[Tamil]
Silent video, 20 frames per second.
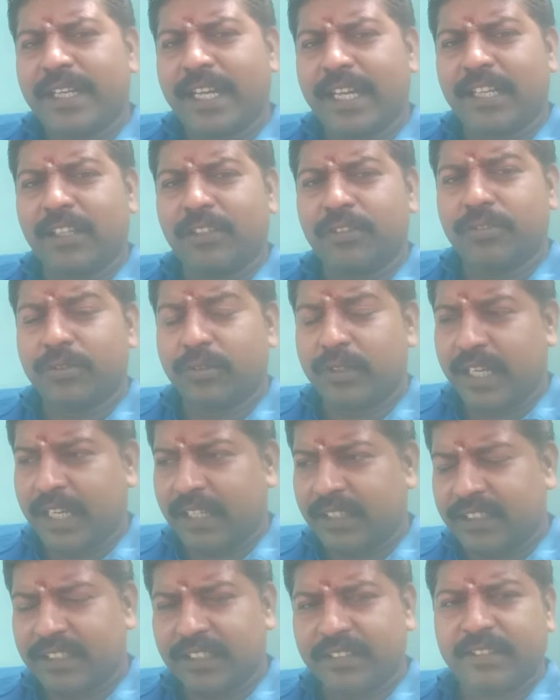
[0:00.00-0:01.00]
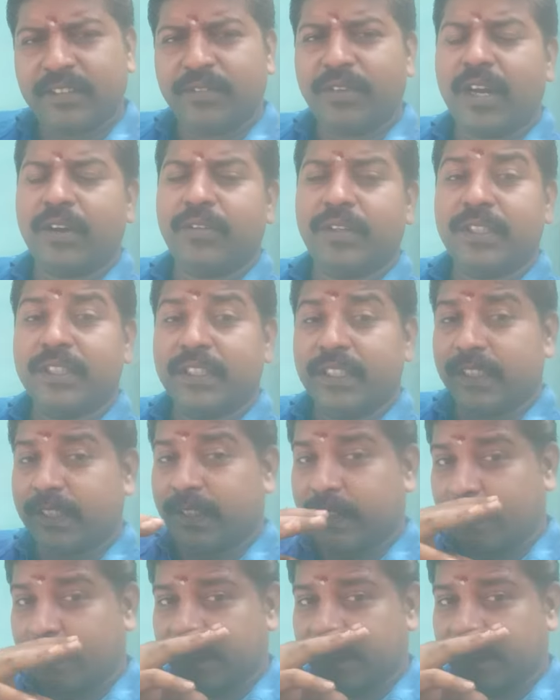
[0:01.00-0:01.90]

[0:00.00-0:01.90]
டக்குன்னு சுதாரித்த சிவா வந்து